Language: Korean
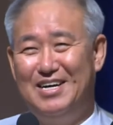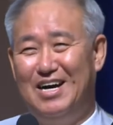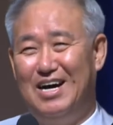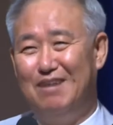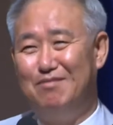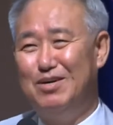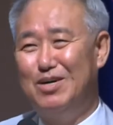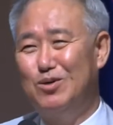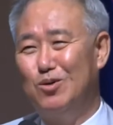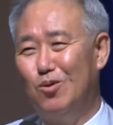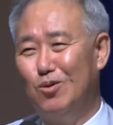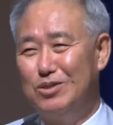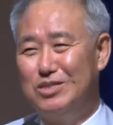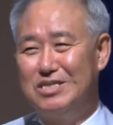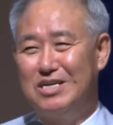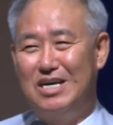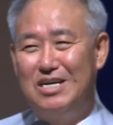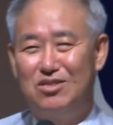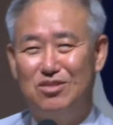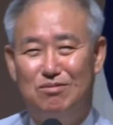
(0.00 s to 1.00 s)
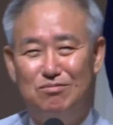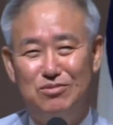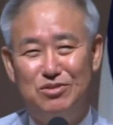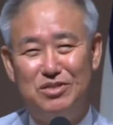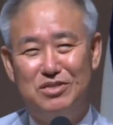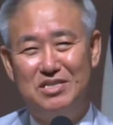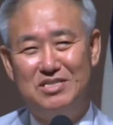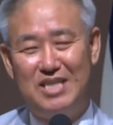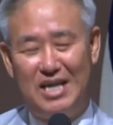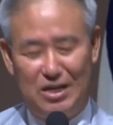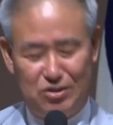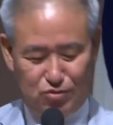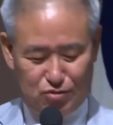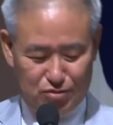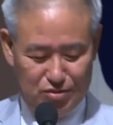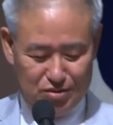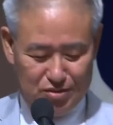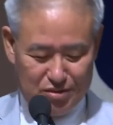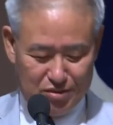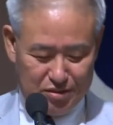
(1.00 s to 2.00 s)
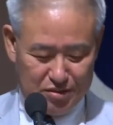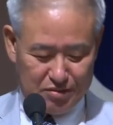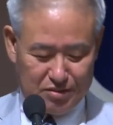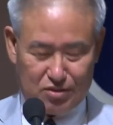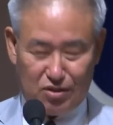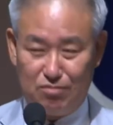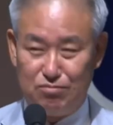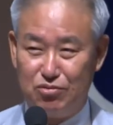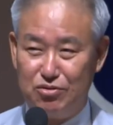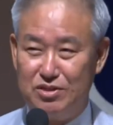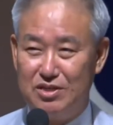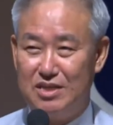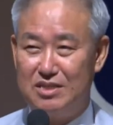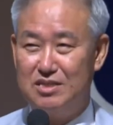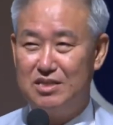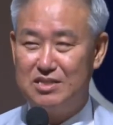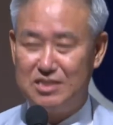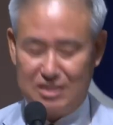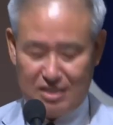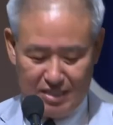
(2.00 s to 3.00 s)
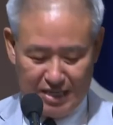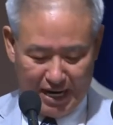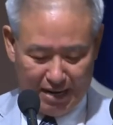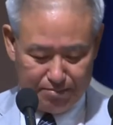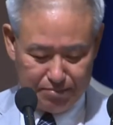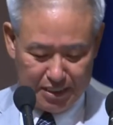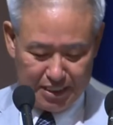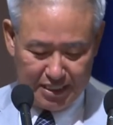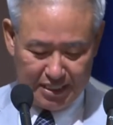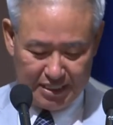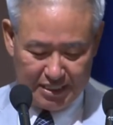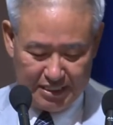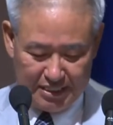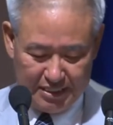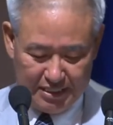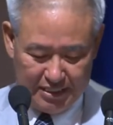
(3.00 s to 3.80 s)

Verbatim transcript: 아마 공직에 있던 분들은 대충 그 정부기관 특징을 압니다.